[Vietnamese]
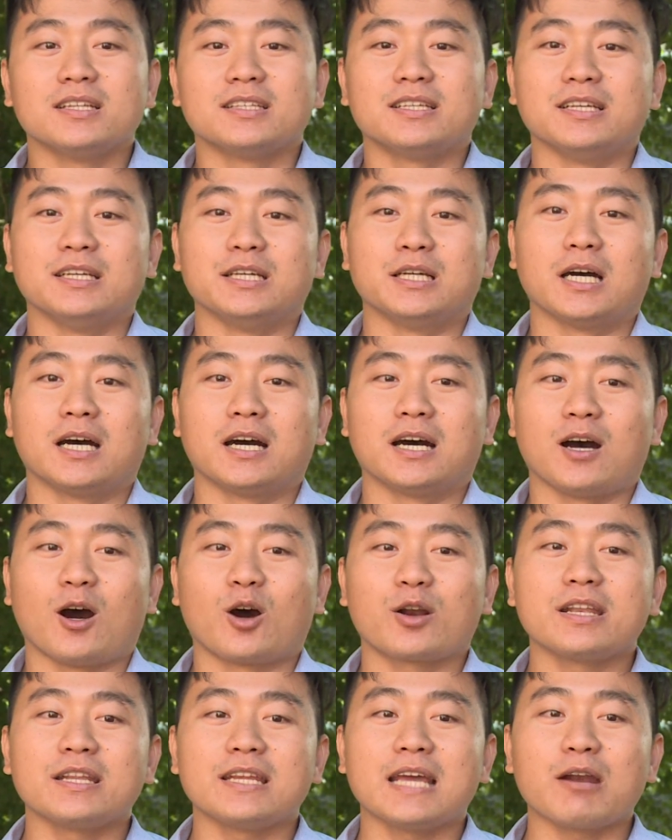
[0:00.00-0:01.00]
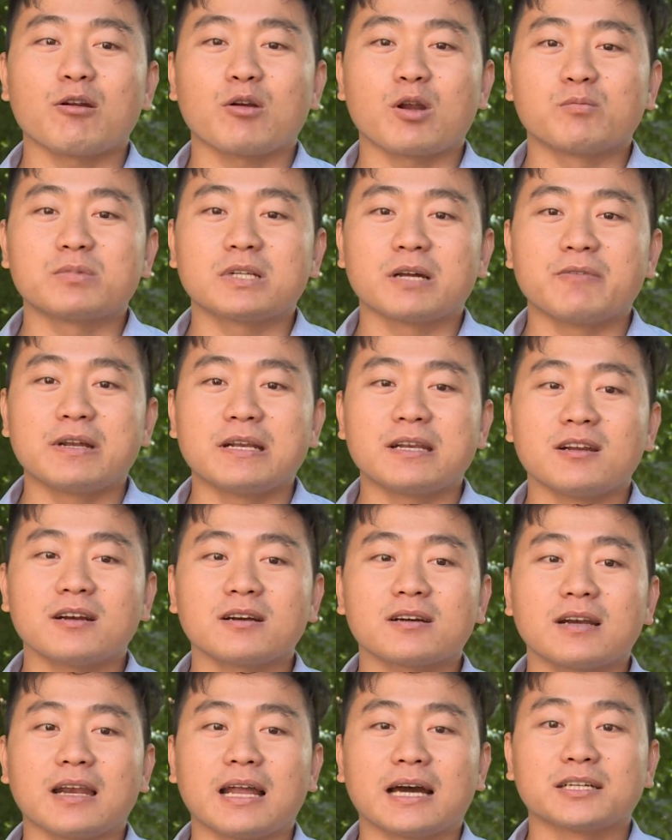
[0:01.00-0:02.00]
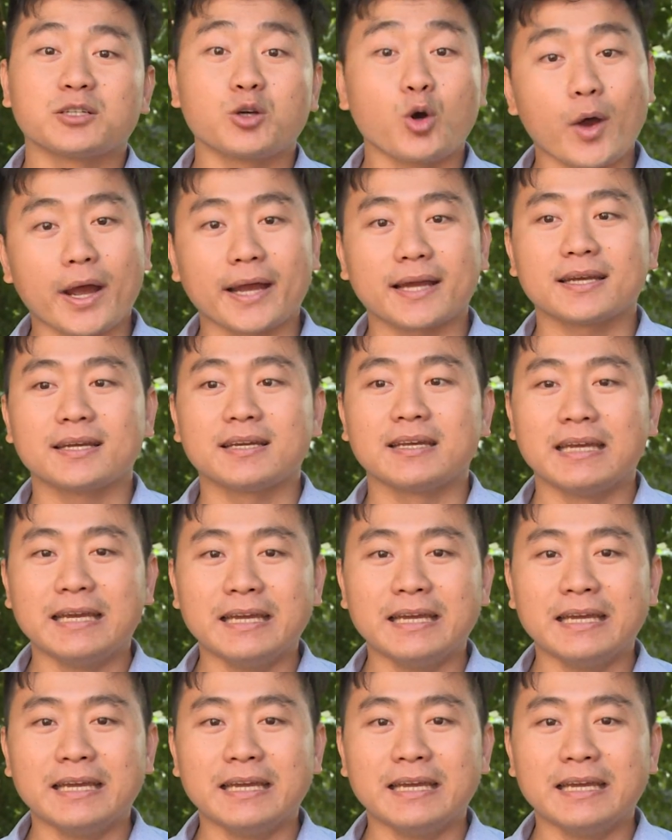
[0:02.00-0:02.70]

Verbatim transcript: Thì họ đánh giá lao động Trà Vinh rất là ngoan,